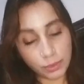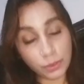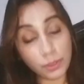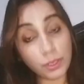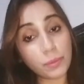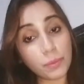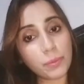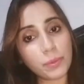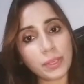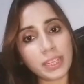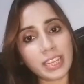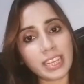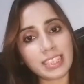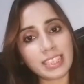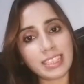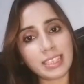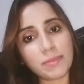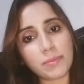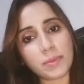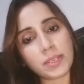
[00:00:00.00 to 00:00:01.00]
सुर्ख फुला
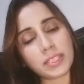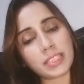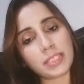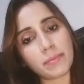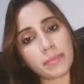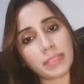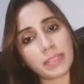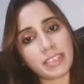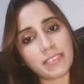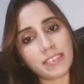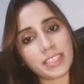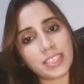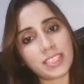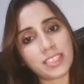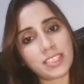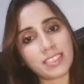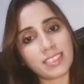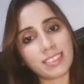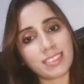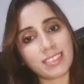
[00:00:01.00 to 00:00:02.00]
दे मौसम दे
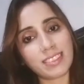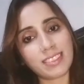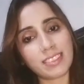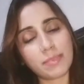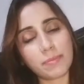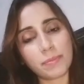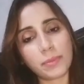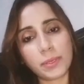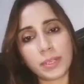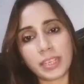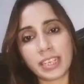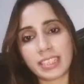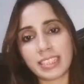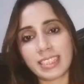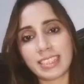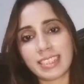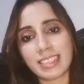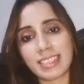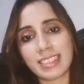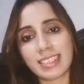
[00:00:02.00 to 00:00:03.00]
विच फुला
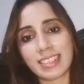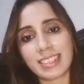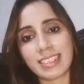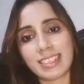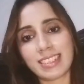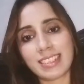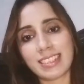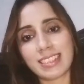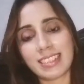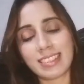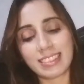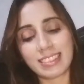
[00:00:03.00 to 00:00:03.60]
दे रंग काले